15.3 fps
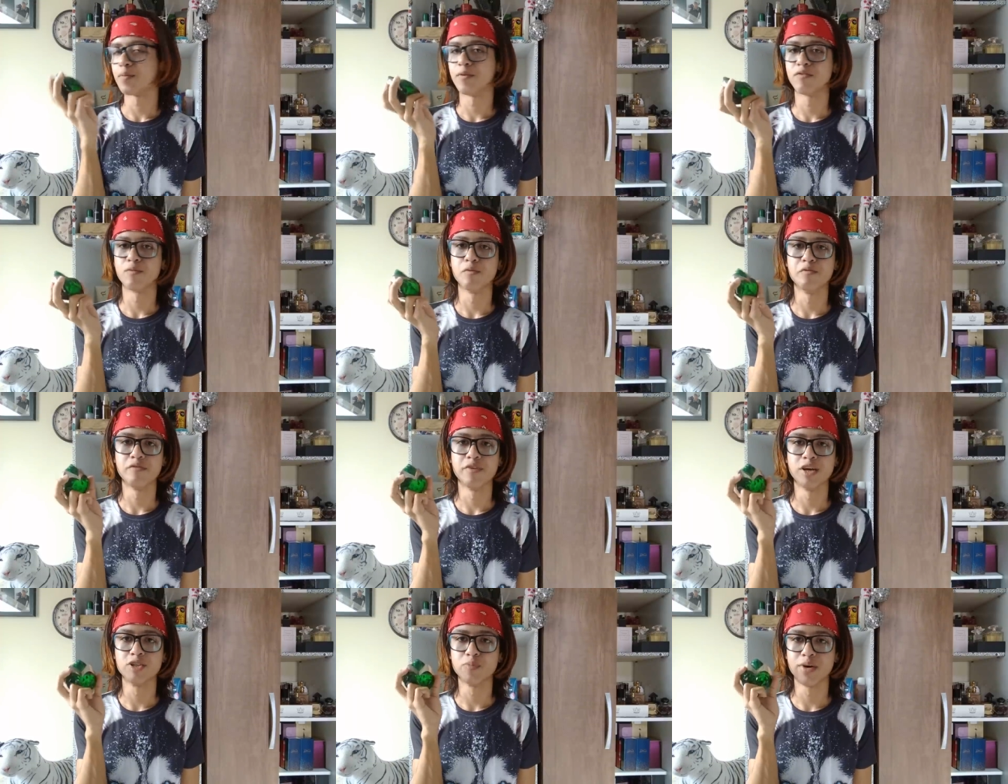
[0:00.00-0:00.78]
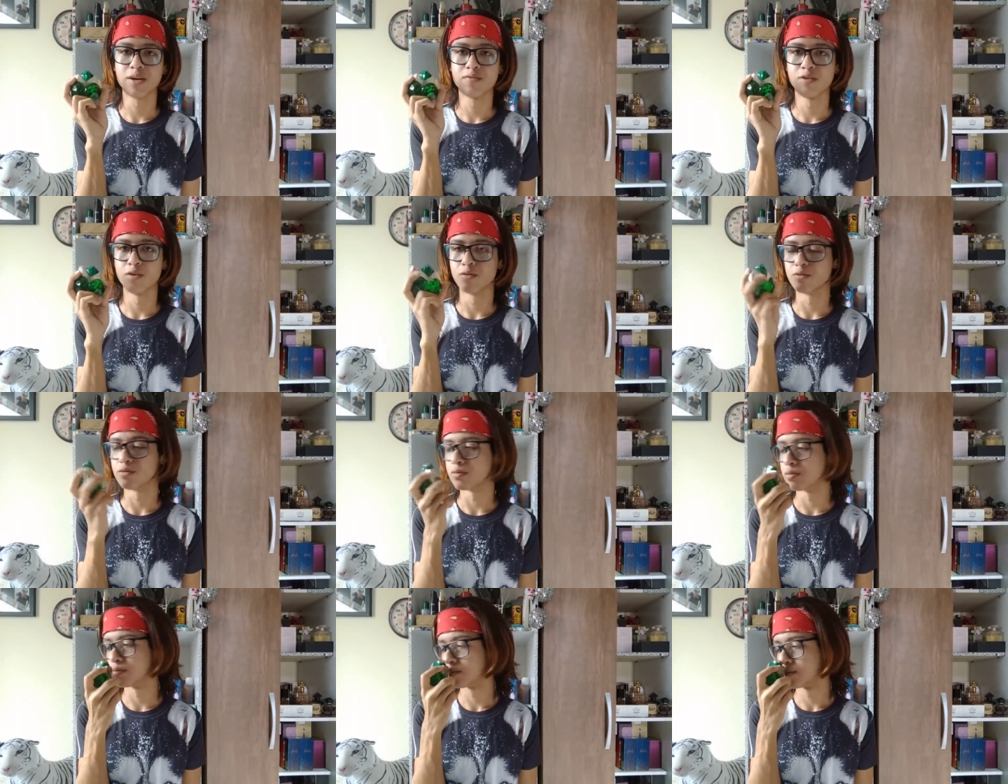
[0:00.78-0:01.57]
que perfume verde maravilhoso